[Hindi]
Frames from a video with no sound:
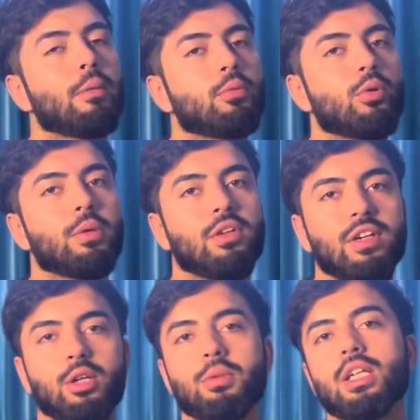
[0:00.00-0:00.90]
आपको मेरी
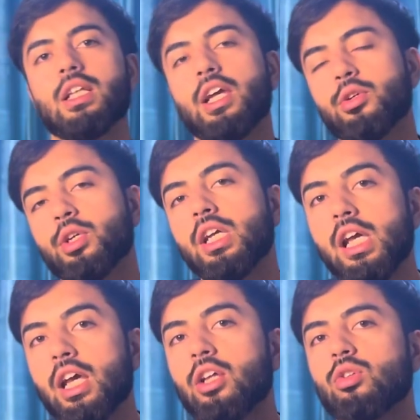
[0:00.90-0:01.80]
वीडियो पसंद आई होगी
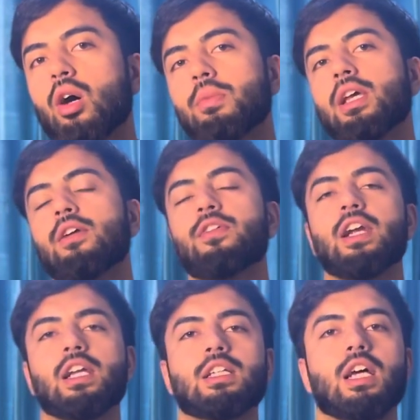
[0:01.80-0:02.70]
तो अपने
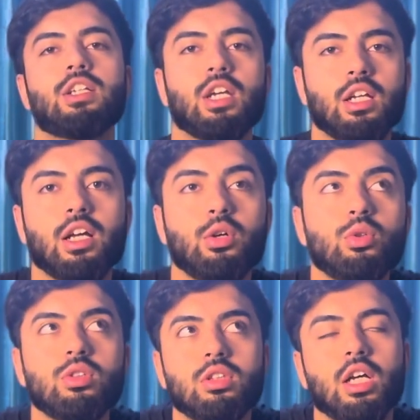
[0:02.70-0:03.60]
फ्रेंड के साथ शेयर करो
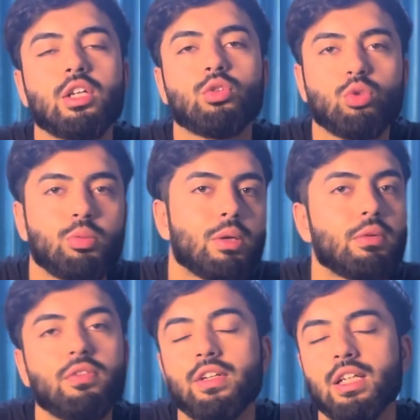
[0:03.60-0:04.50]
ताकि उसको भी अपनी
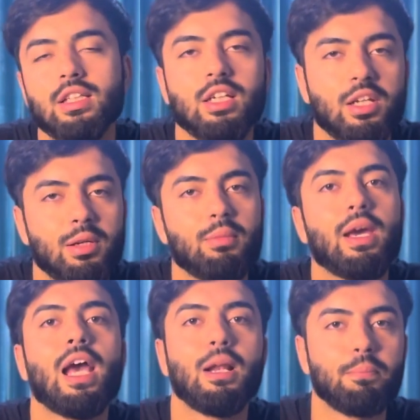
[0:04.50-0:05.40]
फिटनेस जर्नी में
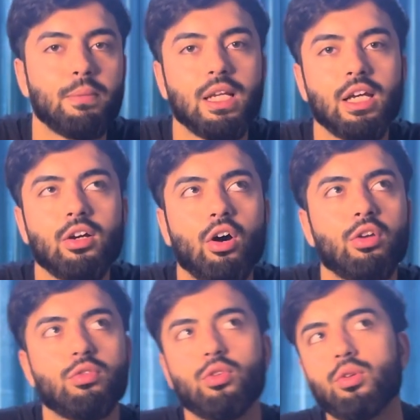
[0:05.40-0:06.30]
हेल्प मिले
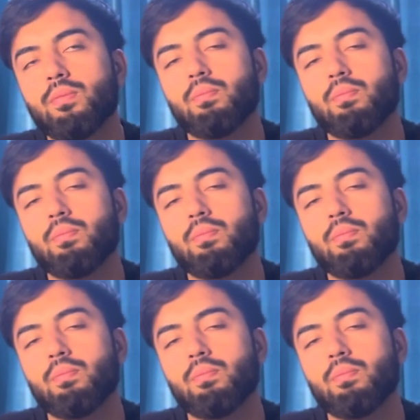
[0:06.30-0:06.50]
और वो